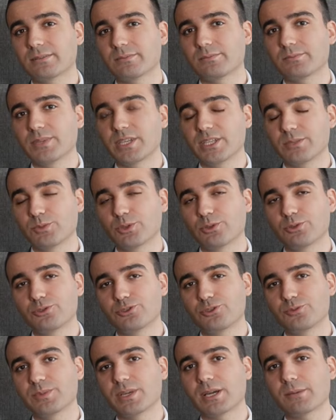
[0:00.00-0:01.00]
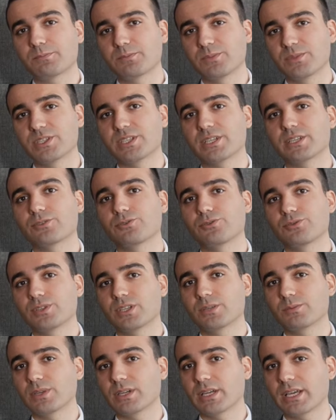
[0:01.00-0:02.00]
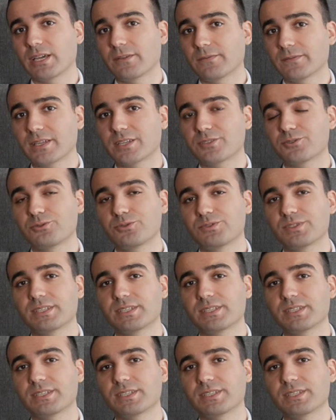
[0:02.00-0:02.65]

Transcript: benim görüşüm yapmayacağı yönde ama enflasyonun